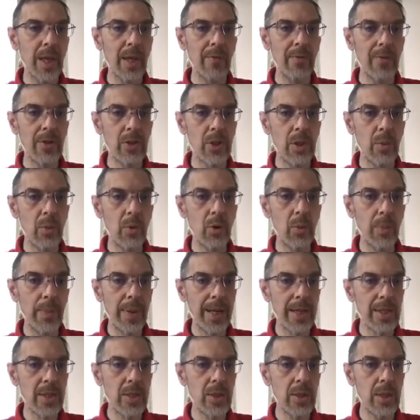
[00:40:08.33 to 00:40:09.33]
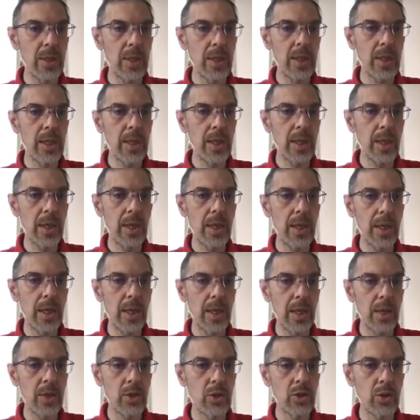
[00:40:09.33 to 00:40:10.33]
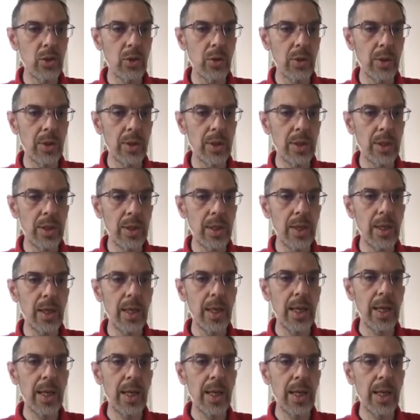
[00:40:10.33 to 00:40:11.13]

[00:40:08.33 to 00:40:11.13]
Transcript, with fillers: facciamo un'operazione di eh, sorted